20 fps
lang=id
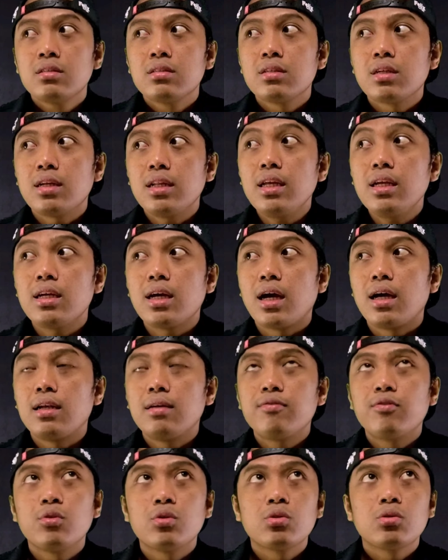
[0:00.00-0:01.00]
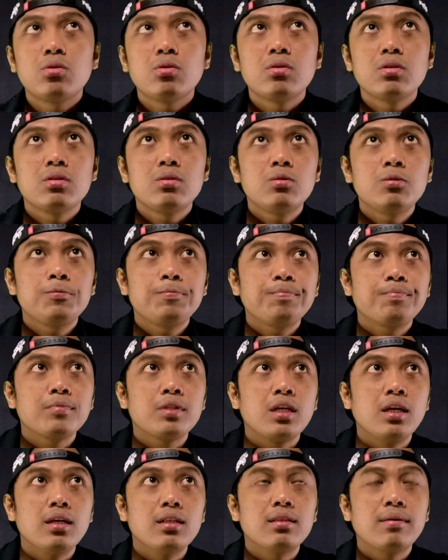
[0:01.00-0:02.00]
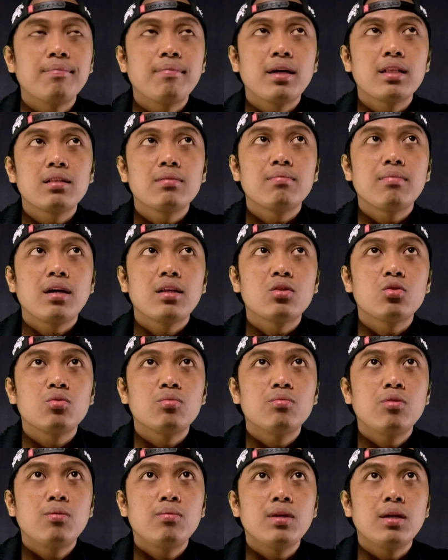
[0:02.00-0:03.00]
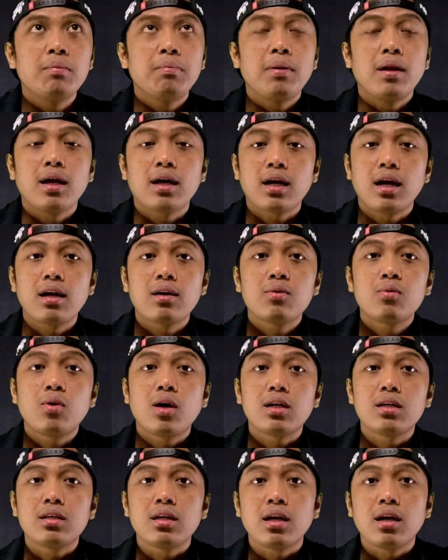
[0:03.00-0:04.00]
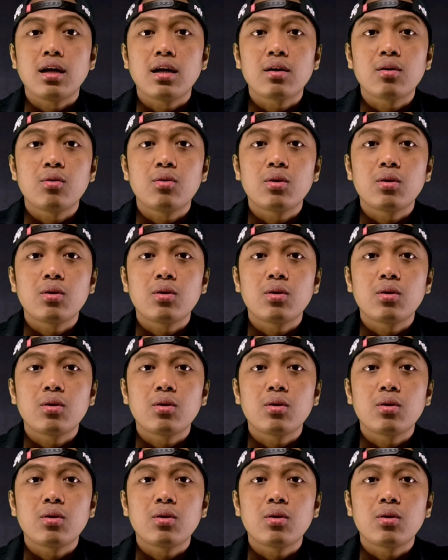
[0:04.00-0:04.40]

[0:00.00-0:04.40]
sering kan foto itu di tempat-tempat umum di belakangku ada